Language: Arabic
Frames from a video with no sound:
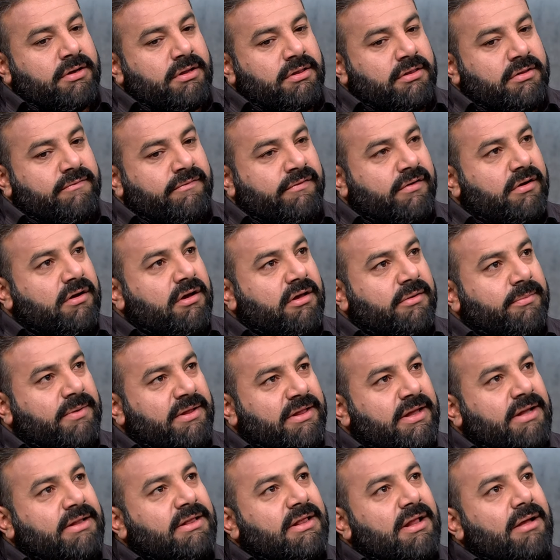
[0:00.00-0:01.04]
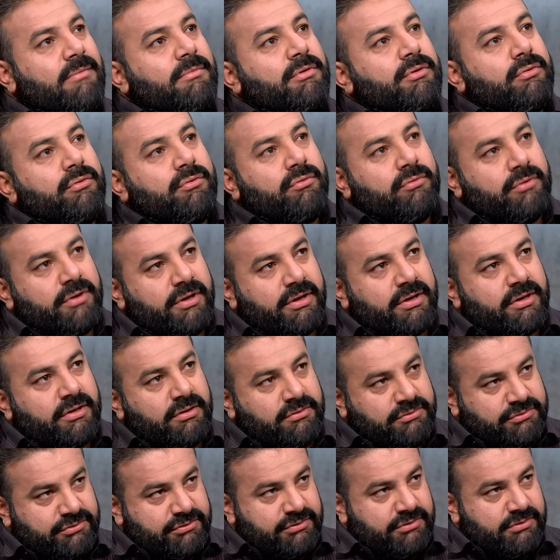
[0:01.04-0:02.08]
كنت مفكر بدايه الامر انه هيك
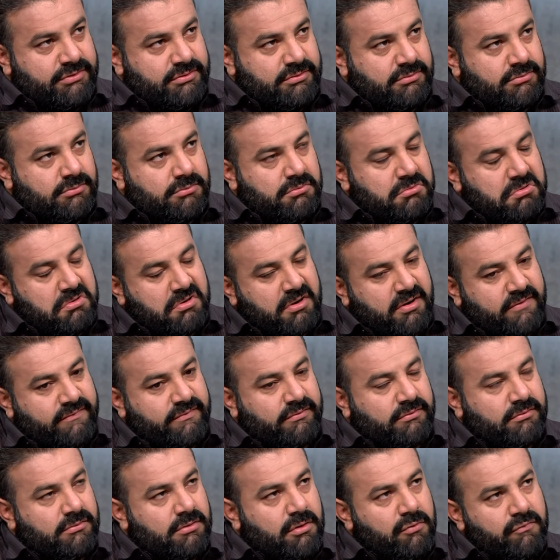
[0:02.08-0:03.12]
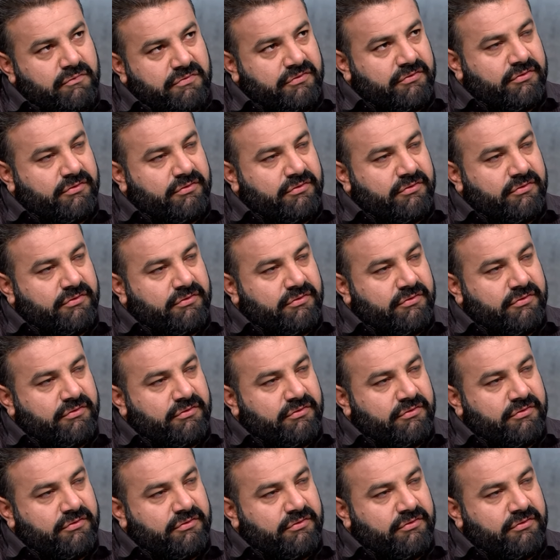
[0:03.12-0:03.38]
حجه للرفض او في